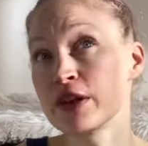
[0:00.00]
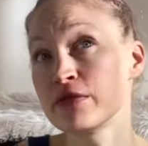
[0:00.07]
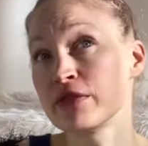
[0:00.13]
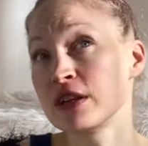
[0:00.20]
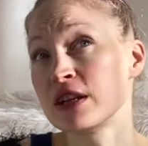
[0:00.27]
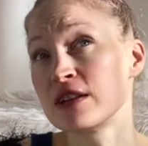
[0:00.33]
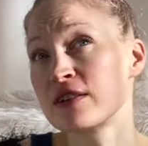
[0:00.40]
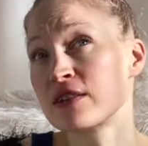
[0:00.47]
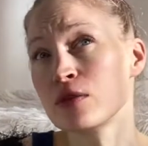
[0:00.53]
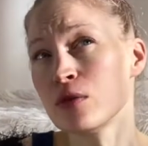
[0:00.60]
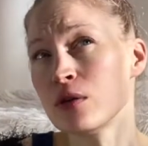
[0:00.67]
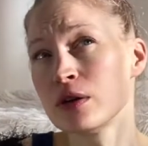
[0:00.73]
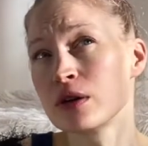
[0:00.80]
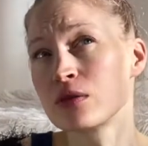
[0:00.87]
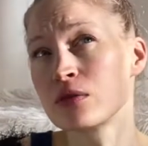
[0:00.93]

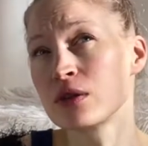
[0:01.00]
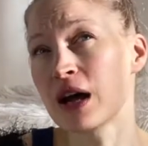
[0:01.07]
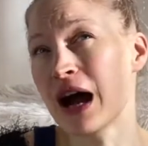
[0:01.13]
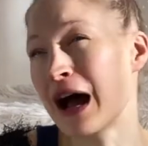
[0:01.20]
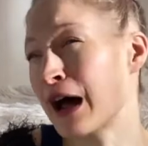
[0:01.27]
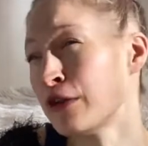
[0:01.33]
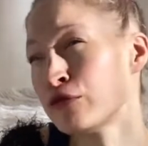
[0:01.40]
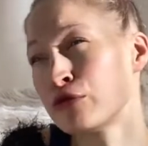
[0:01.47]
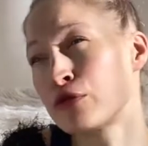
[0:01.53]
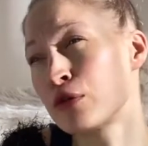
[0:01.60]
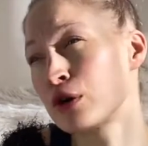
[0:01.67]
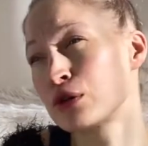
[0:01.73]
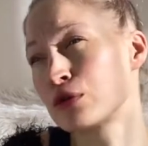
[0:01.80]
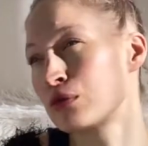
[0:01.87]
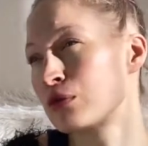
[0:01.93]
Definitionen oder
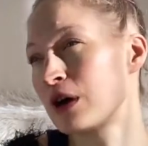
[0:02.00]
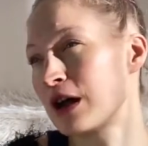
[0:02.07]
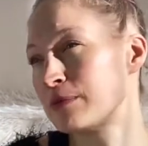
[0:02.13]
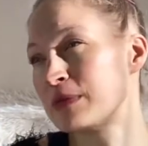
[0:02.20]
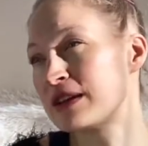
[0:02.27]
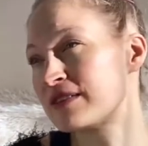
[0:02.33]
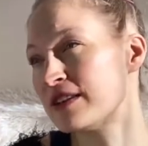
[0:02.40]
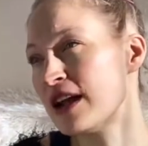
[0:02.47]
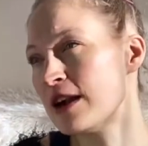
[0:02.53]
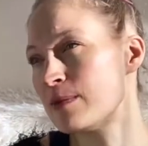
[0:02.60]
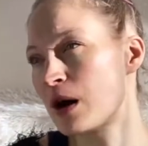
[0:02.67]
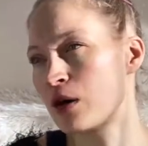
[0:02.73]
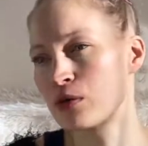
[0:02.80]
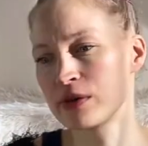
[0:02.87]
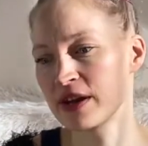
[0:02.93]
Anforderungen an mich
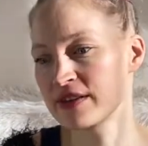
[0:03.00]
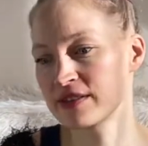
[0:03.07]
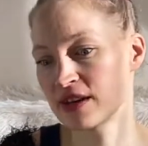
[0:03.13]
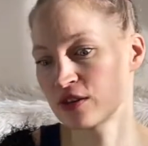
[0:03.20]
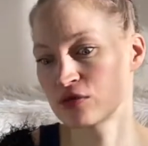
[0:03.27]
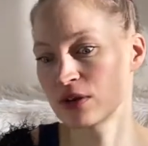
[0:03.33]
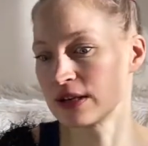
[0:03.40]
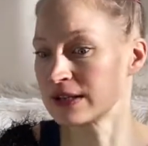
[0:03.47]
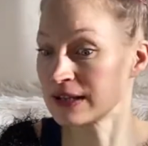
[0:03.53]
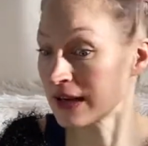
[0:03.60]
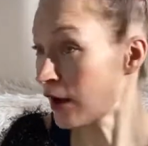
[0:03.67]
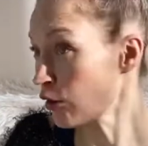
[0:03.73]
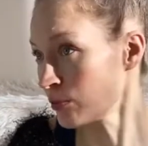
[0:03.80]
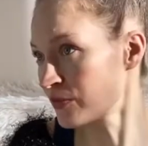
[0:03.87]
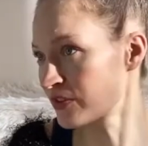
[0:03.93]
selber oder sexuellen
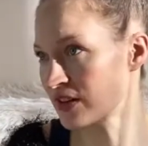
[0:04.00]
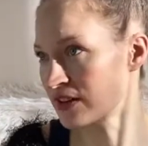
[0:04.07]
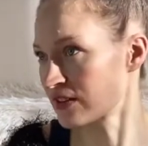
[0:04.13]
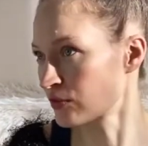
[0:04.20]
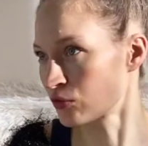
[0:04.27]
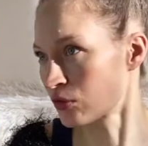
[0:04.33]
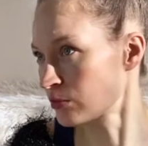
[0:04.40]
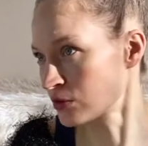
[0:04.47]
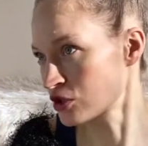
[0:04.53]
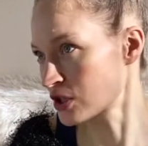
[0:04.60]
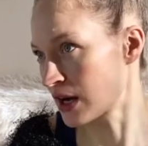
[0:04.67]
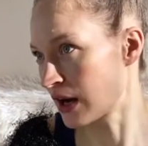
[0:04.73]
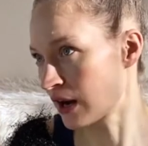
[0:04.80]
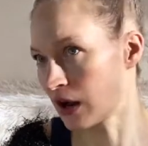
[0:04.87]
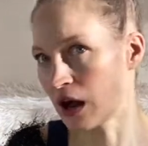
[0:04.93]
Glaubenssätzen
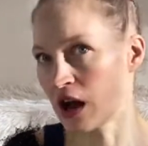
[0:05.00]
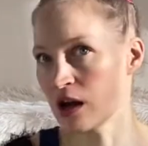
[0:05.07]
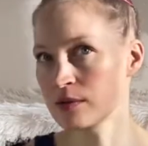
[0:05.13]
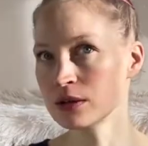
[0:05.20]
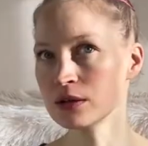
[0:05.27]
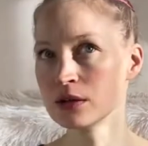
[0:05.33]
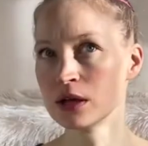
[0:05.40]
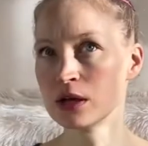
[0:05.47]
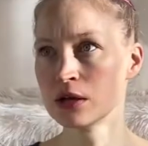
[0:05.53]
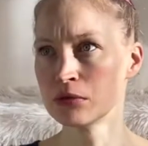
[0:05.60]
rumgeschlagen habe,